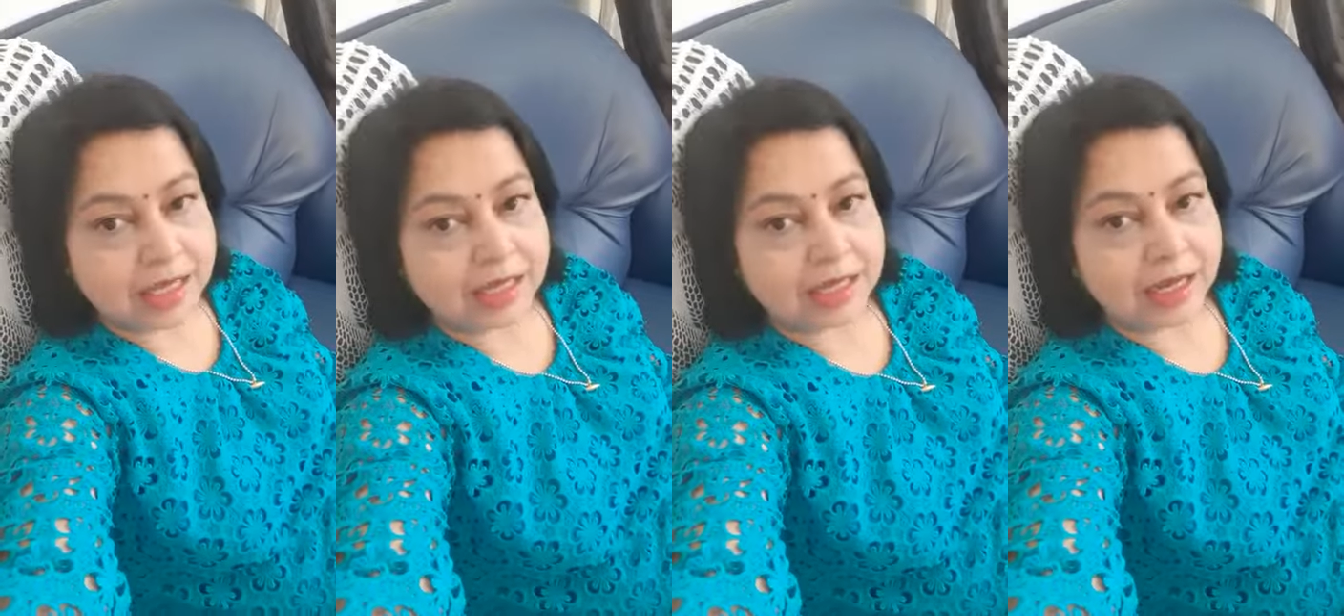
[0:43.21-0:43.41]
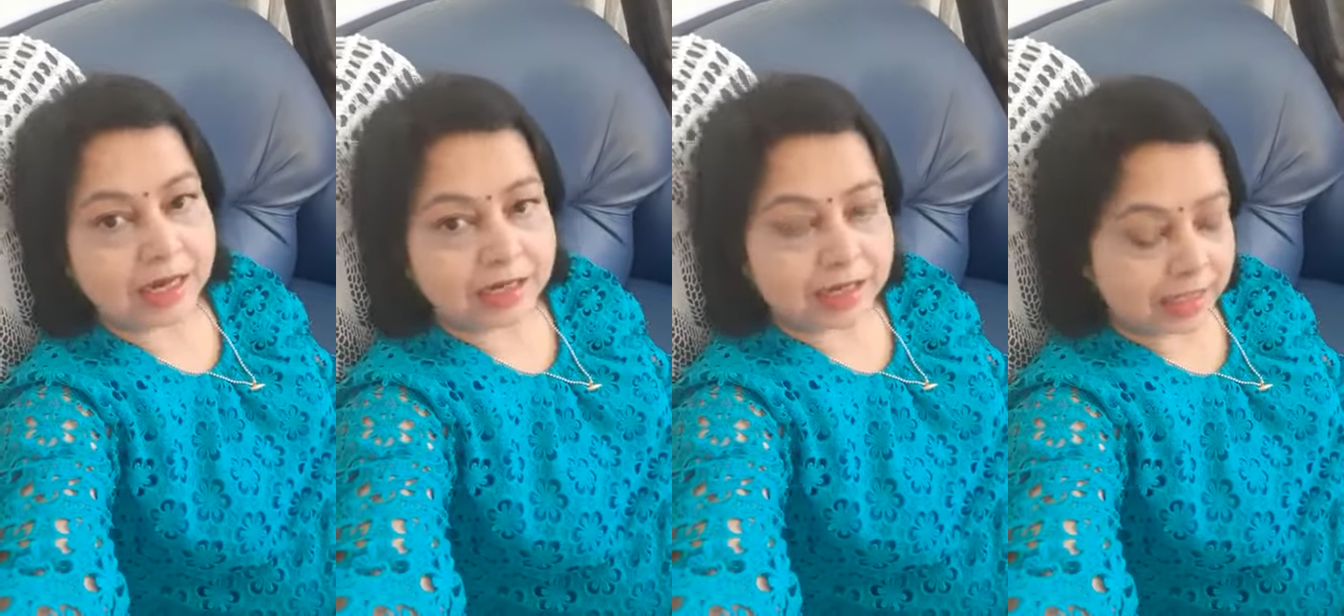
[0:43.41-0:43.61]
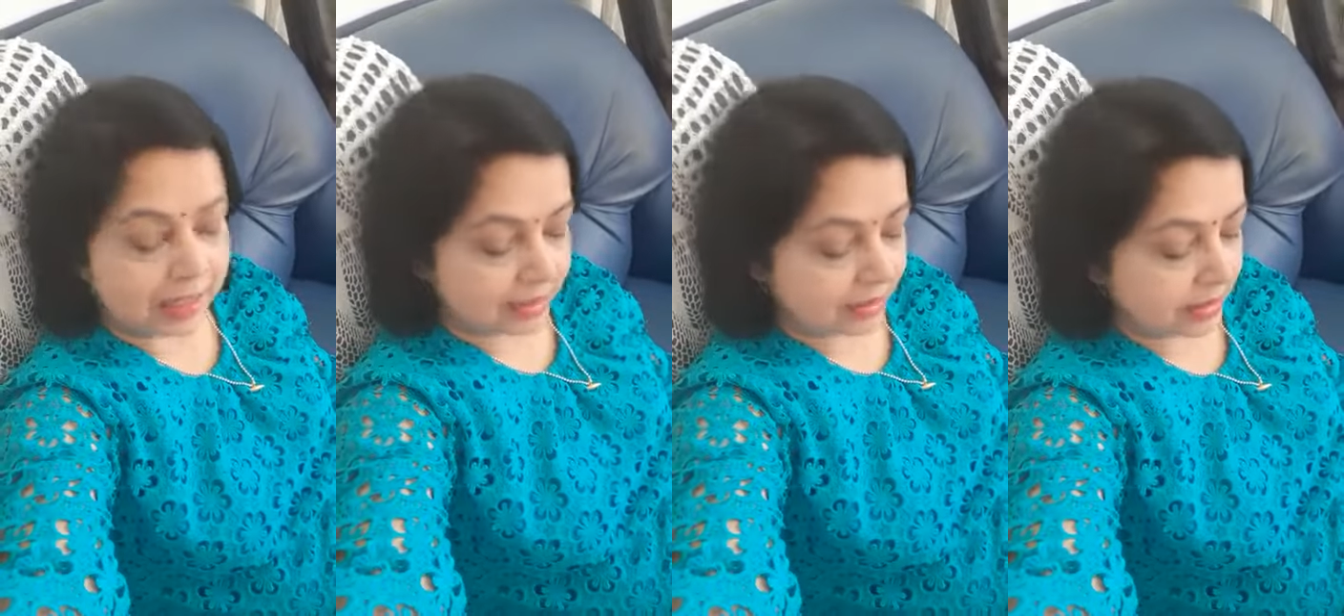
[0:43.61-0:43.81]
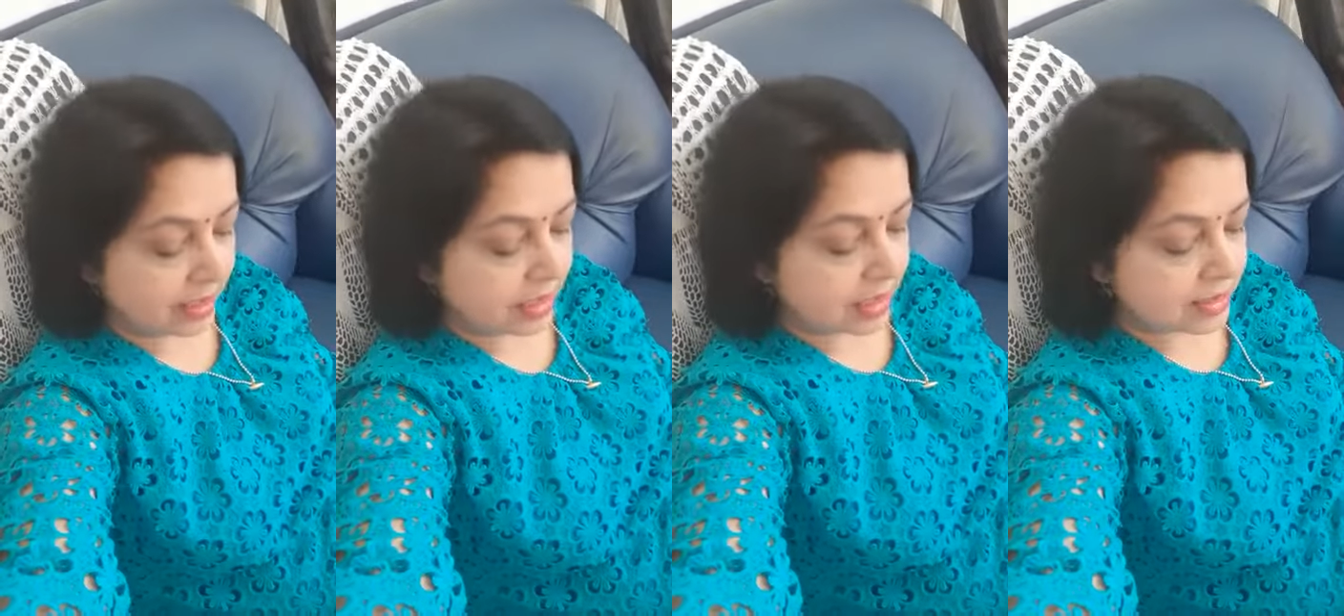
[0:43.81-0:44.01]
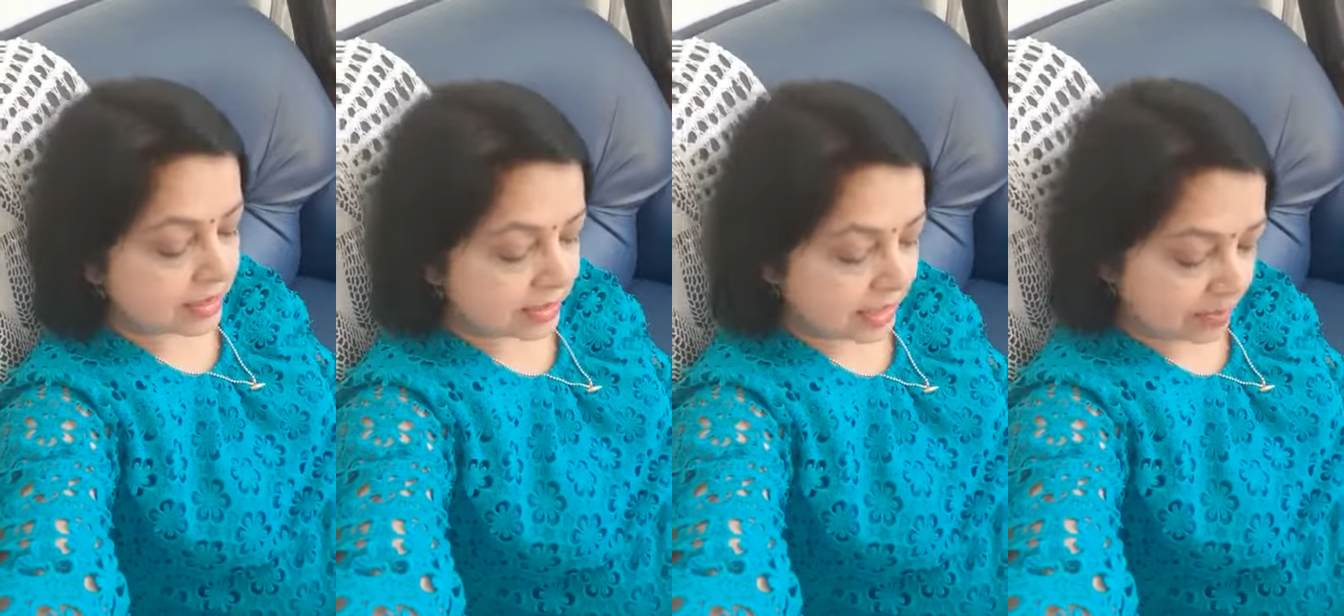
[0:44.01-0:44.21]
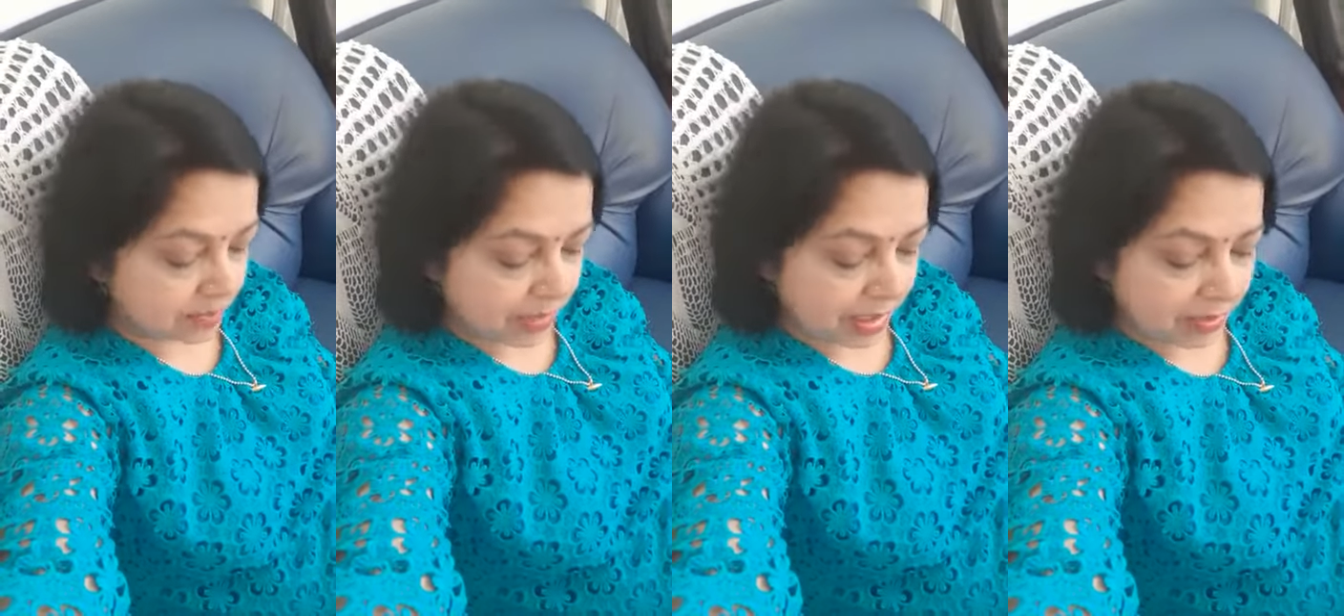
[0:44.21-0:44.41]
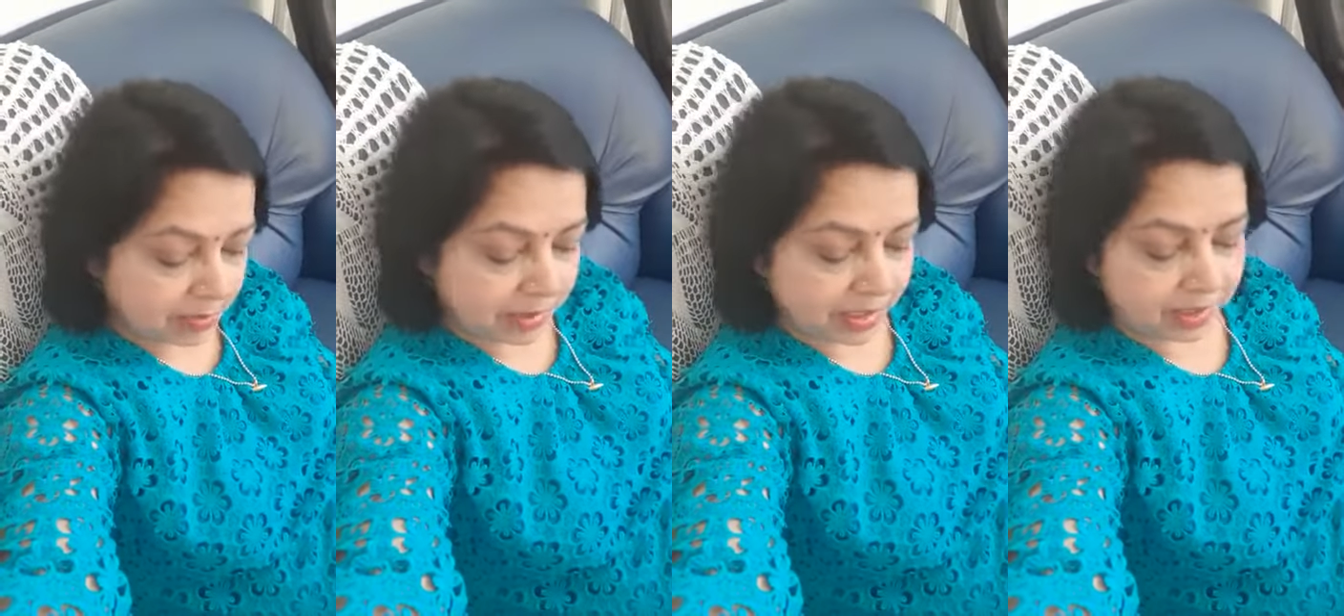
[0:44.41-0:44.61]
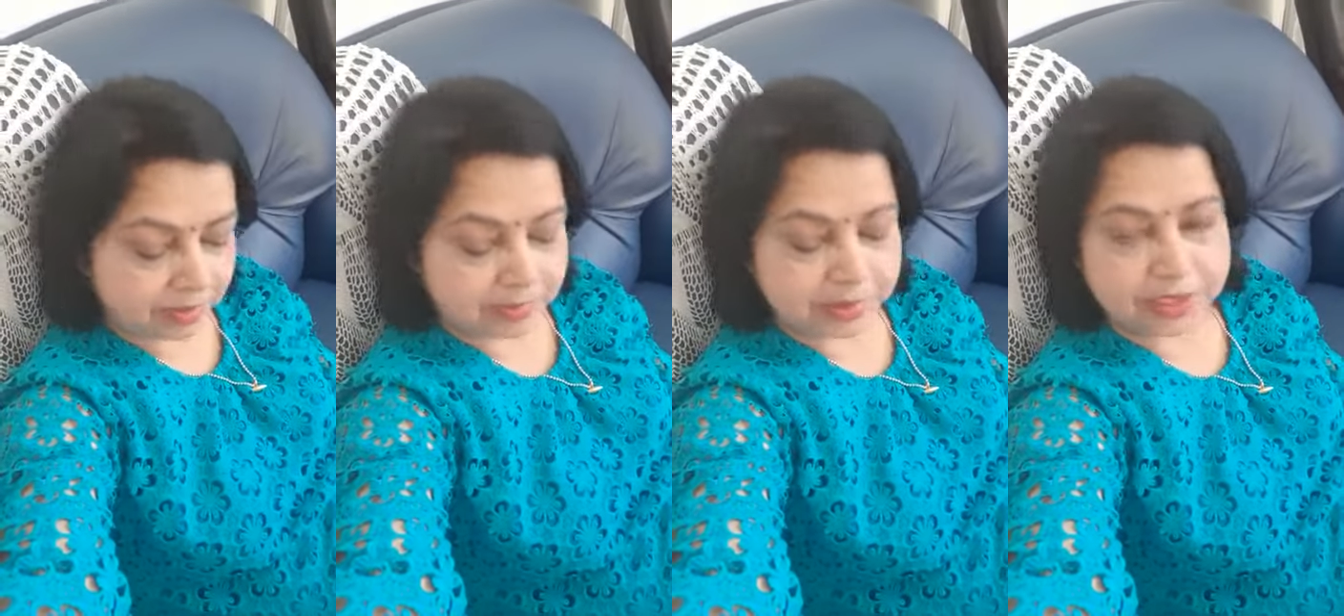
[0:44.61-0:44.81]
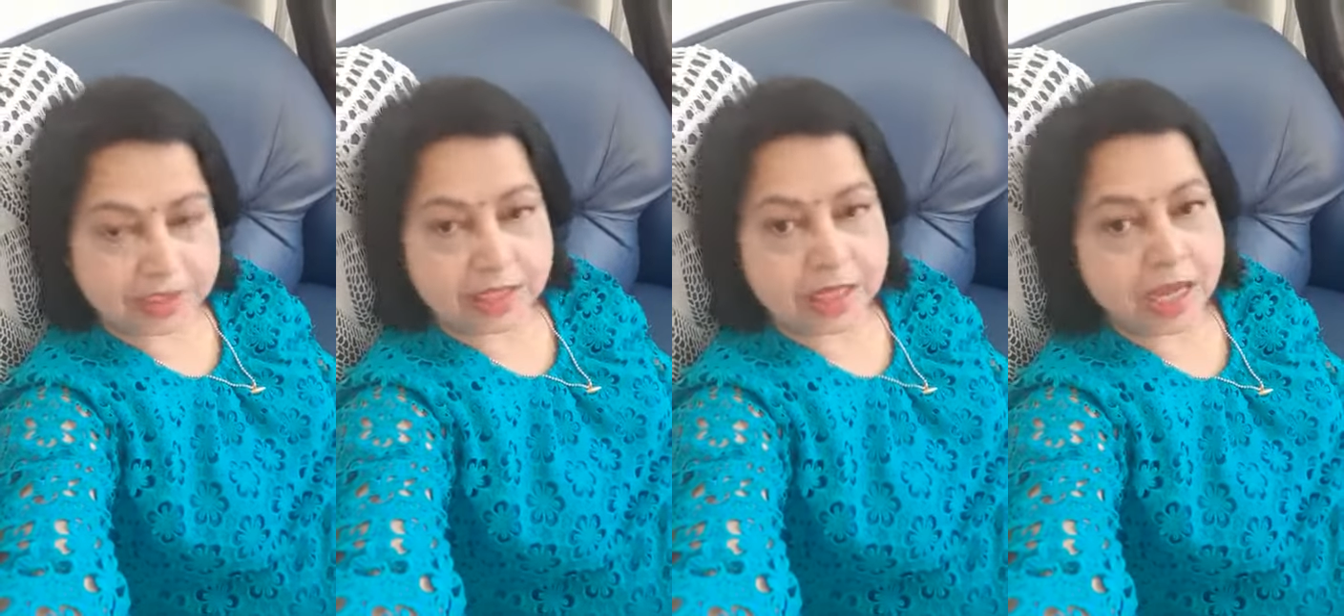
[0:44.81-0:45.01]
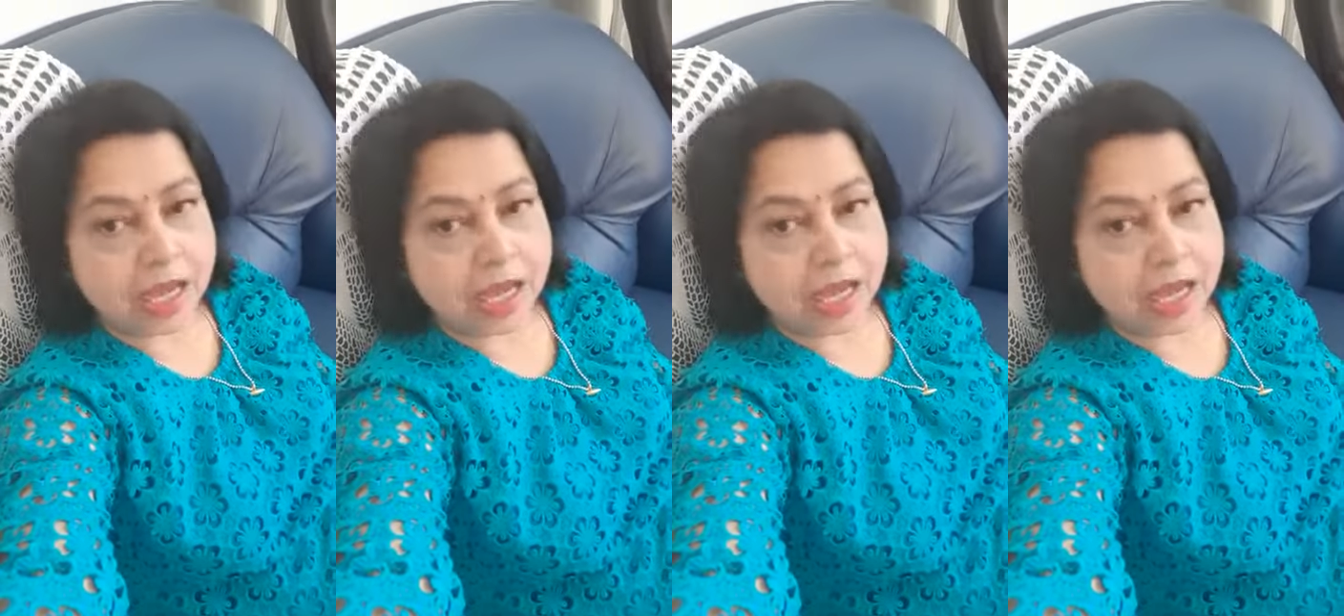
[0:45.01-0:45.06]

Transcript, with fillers: कठिन समय में भी